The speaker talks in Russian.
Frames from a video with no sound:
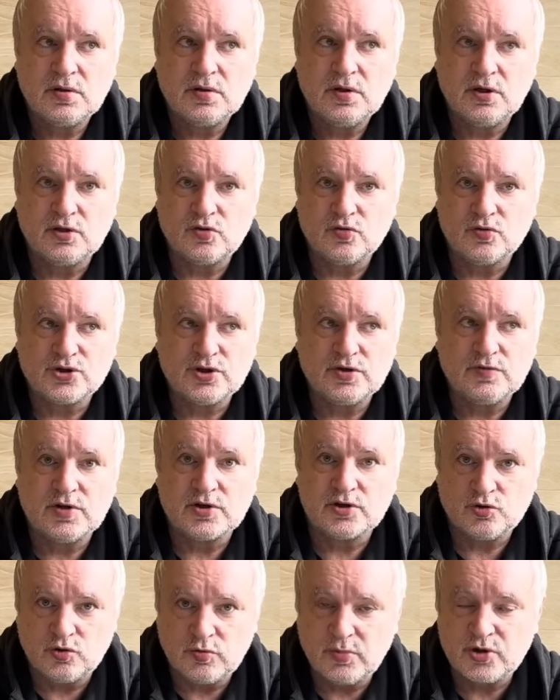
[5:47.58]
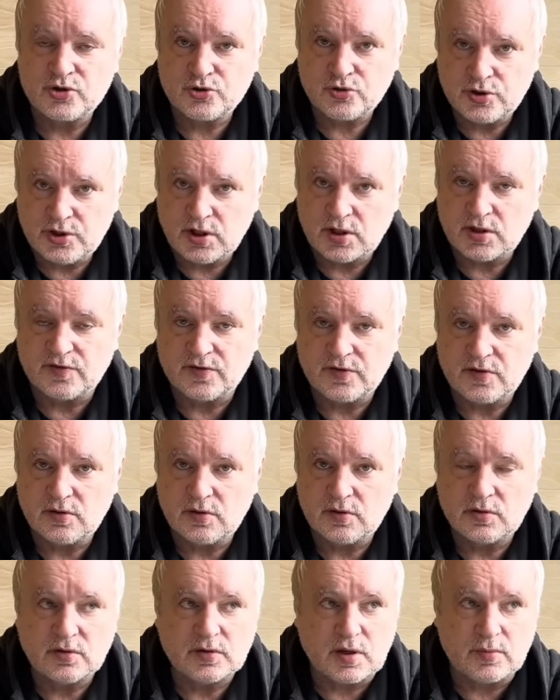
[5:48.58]
Это очень важно. Им еще ехать,
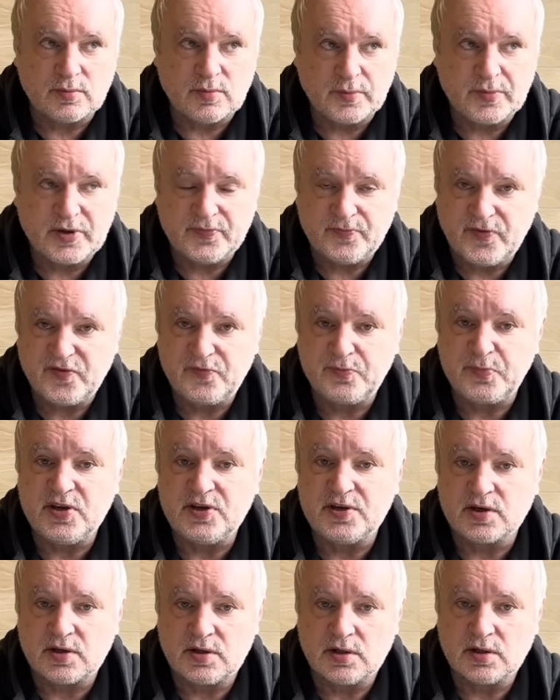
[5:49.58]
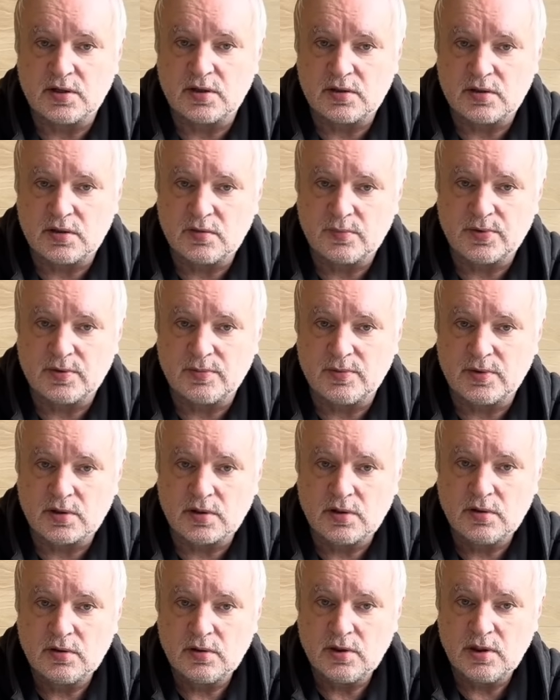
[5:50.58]
э, там, им в Питер ехать, например.
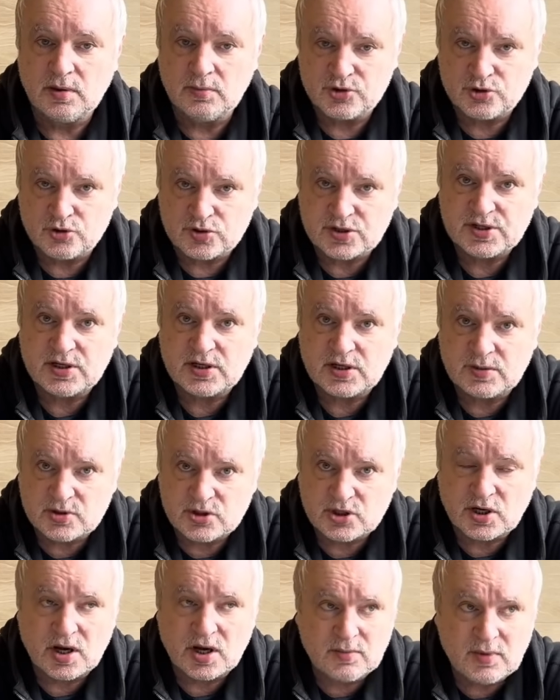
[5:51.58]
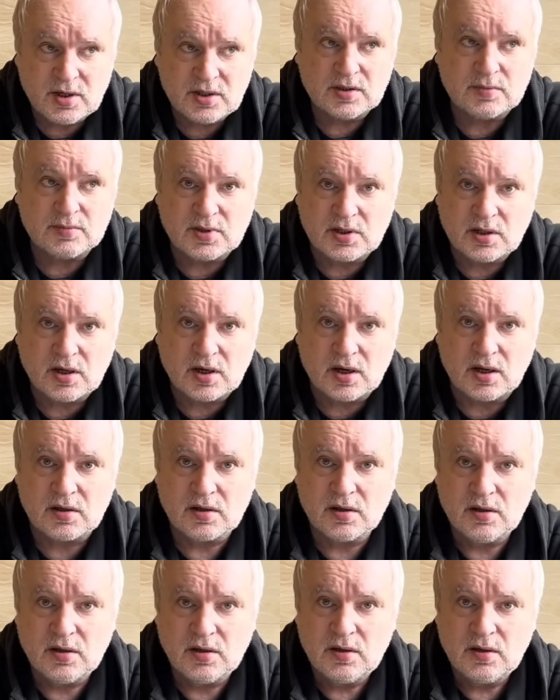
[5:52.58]
Им ну, еще да. с этими же командами с Ахматом,
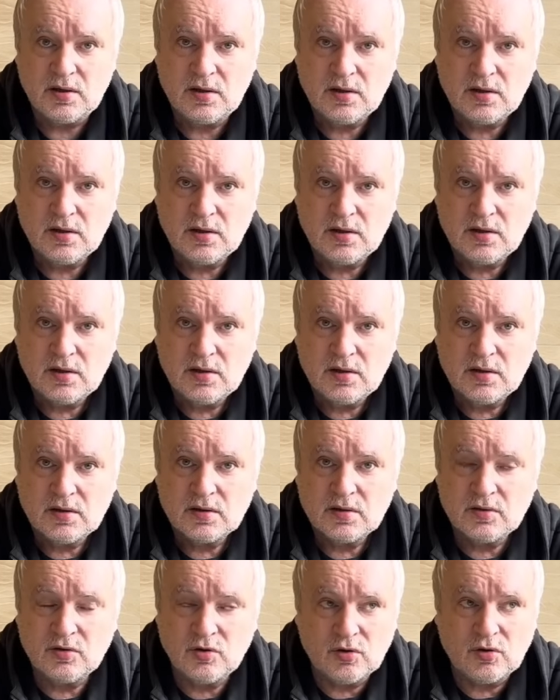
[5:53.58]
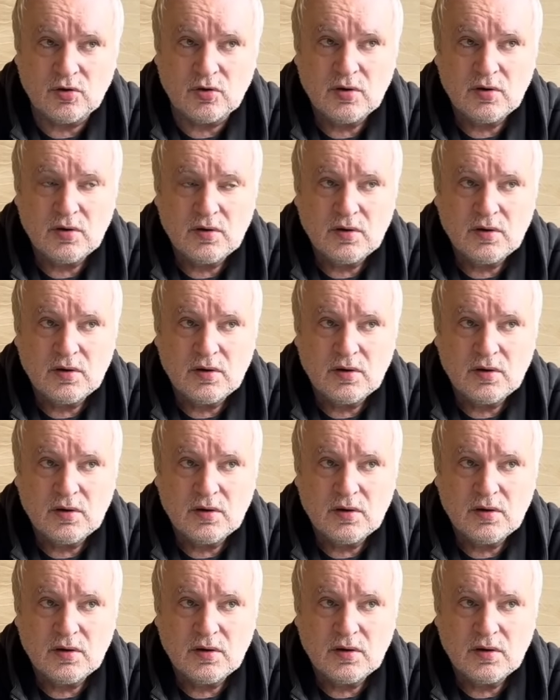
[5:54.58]
играть. С Ахматом Оренбург говорю. Но. Они с
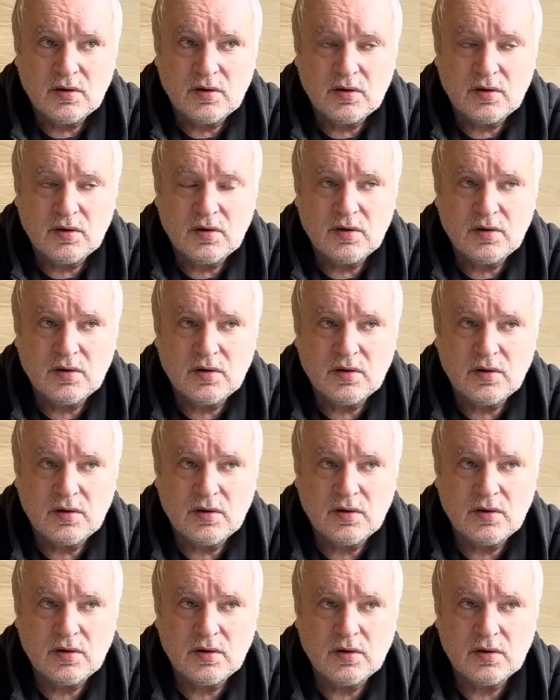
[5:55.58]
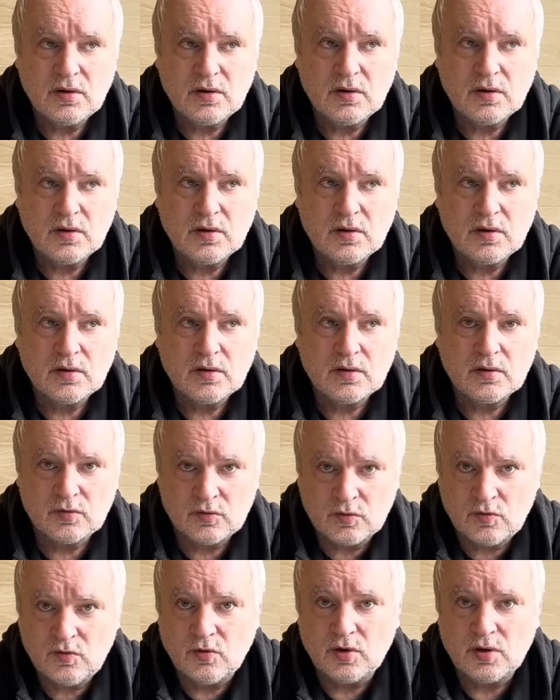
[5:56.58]
Махачкалой, с Факелом и с Ахматом, да,
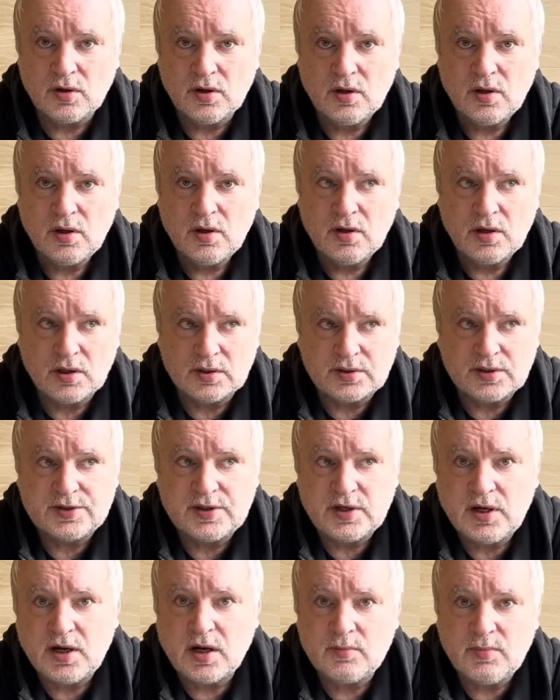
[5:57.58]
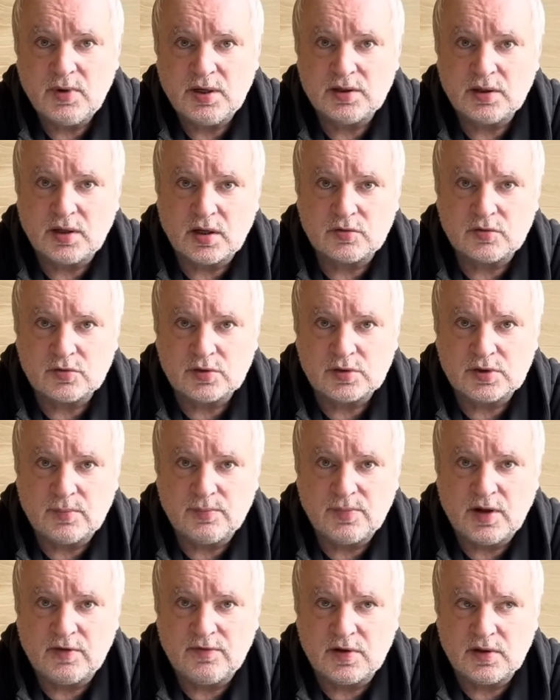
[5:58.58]
потеряли. Ну вот. Это три команды, которые
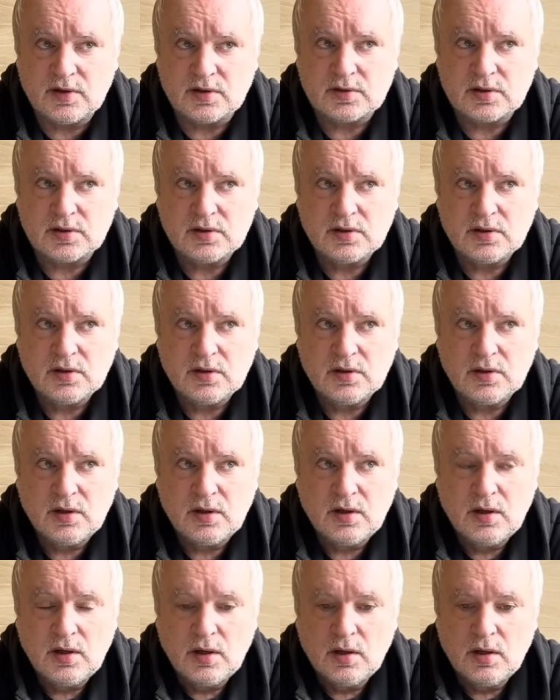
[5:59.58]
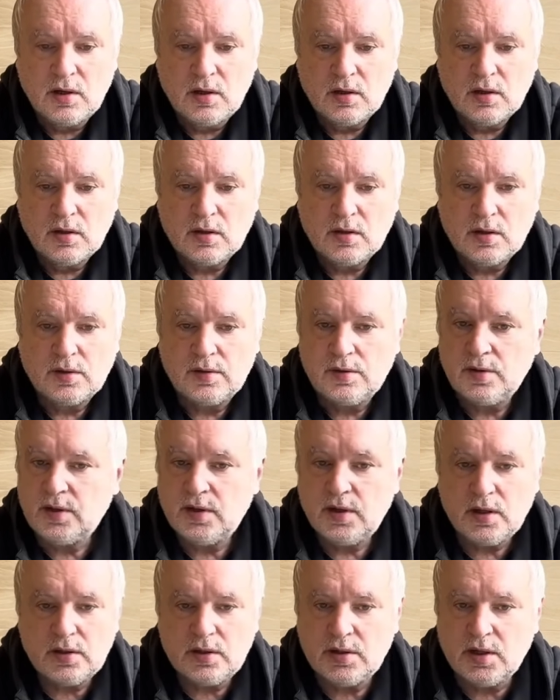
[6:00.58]
там на вылет.
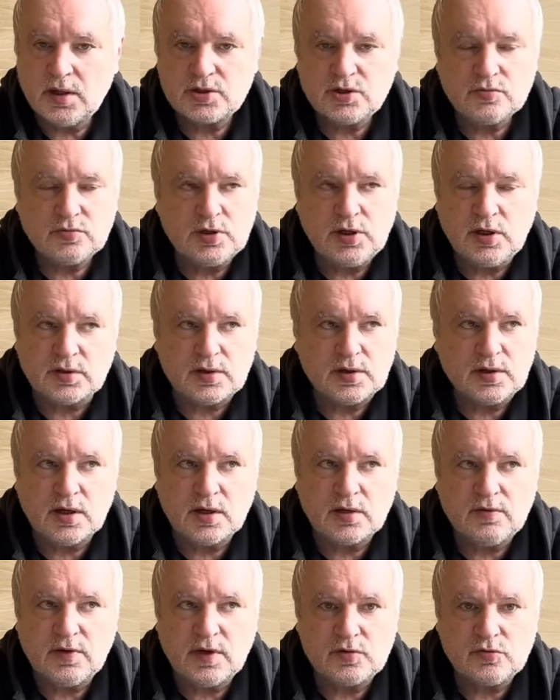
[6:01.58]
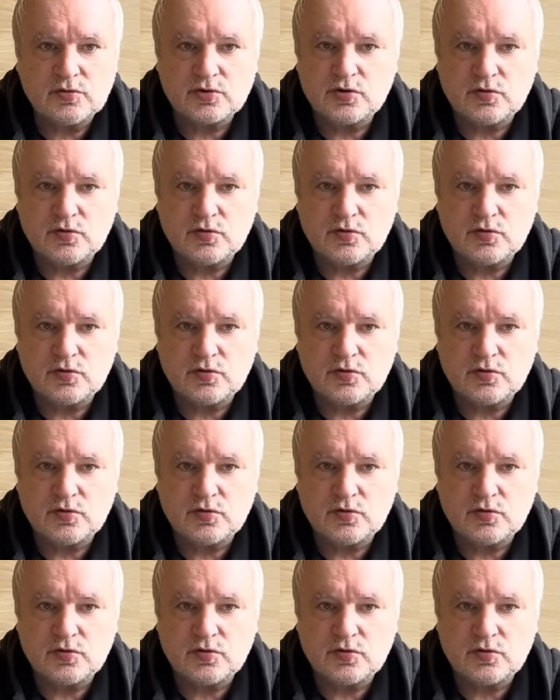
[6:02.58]
Я, я к чему? Нет, я говорю,